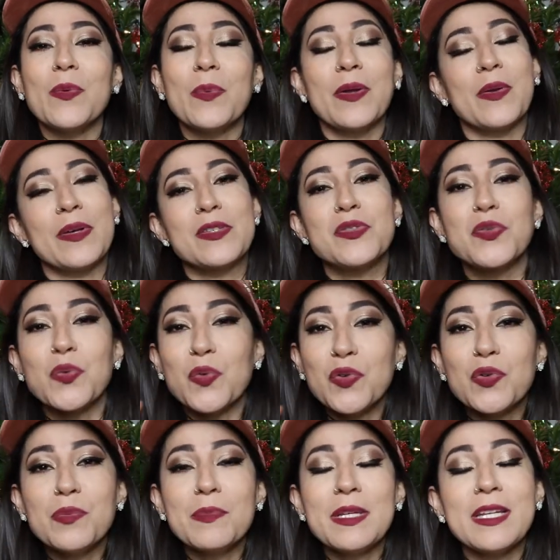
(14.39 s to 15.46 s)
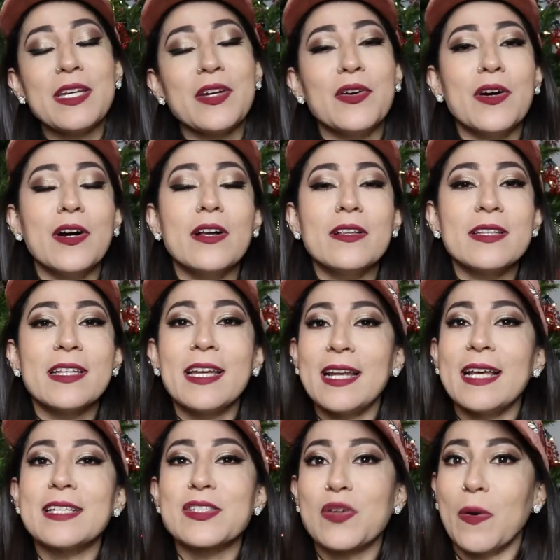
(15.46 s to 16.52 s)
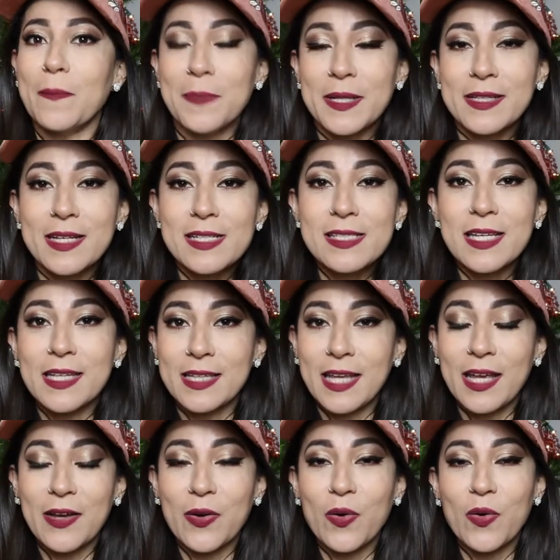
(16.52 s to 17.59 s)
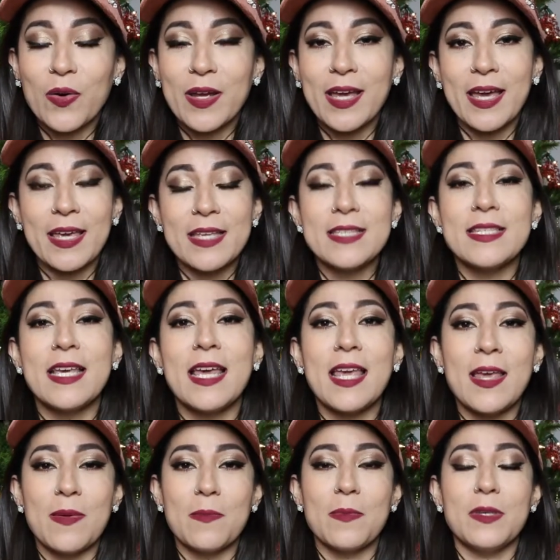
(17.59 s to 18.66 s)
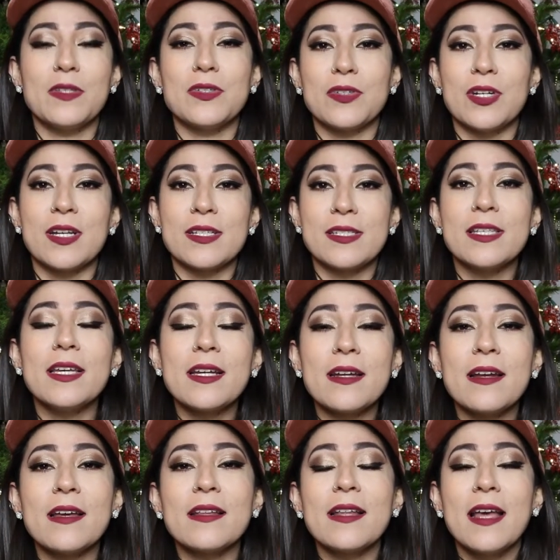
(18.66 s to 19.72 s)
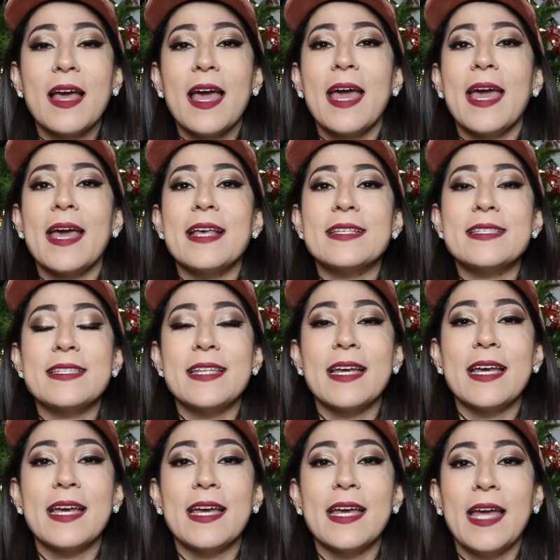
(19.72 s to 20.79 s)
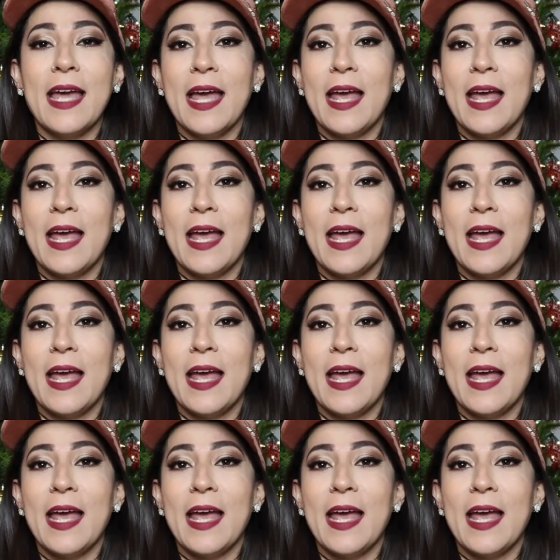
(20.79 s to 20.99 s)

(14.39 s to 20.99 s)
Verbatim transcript: bueno es un mini haul de las compritas que tengo que hice en Victoria's Secret, este